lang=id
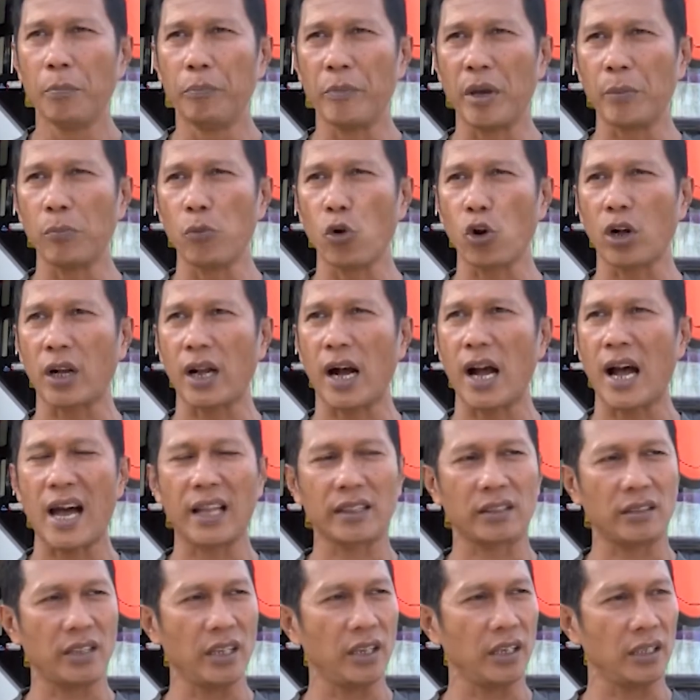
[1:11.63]
membuka
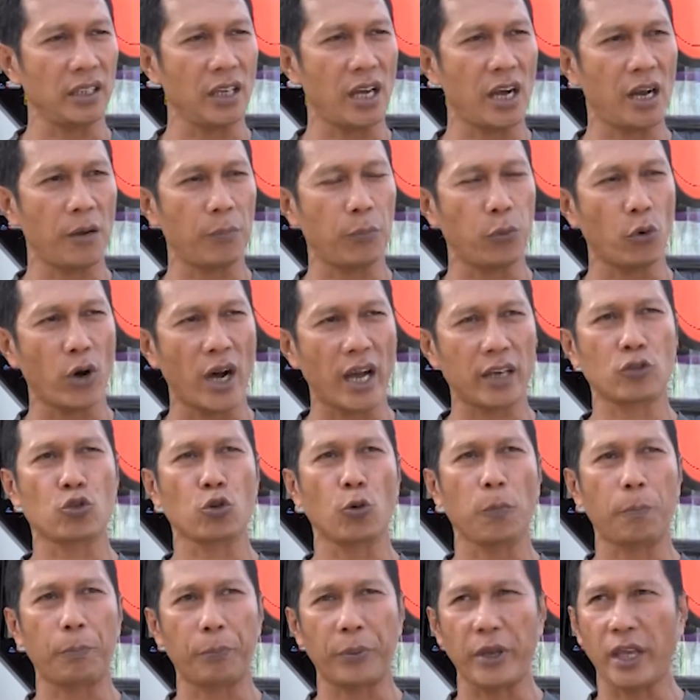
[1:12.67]
hatinya buat
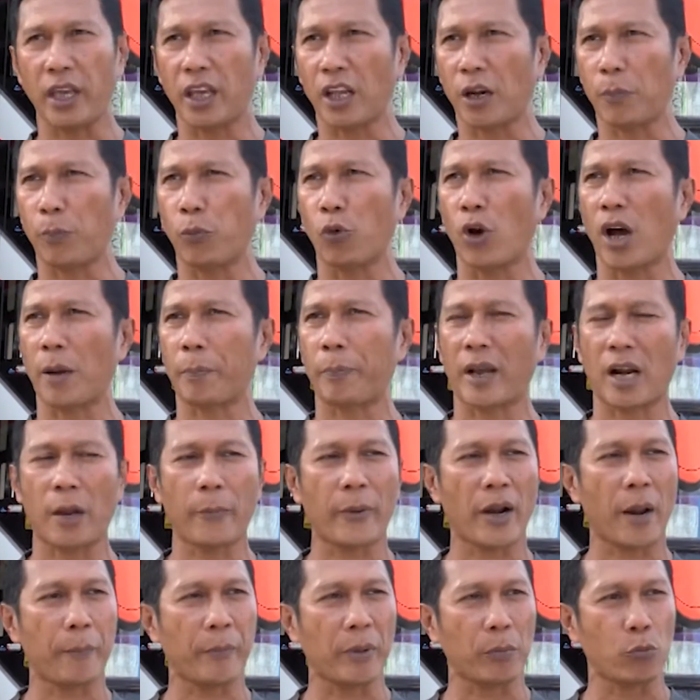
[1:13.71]
supir, buat
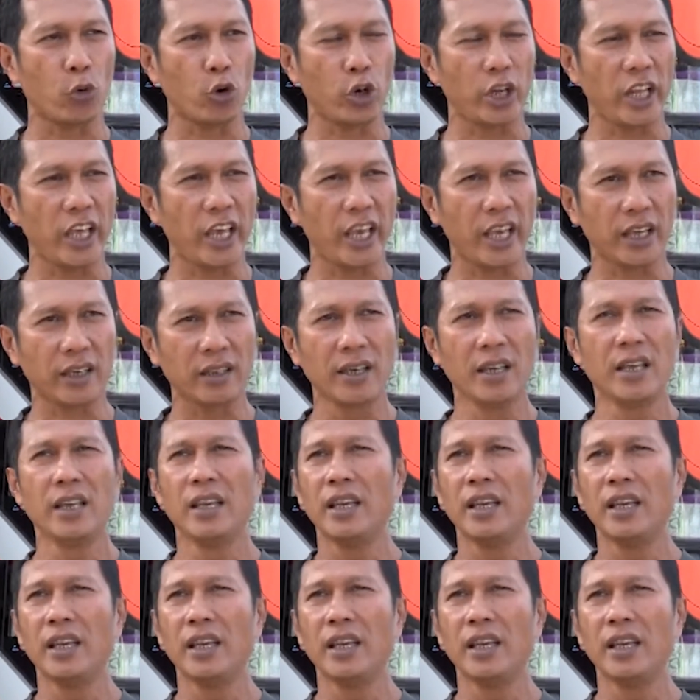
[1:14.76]
para-para pemudik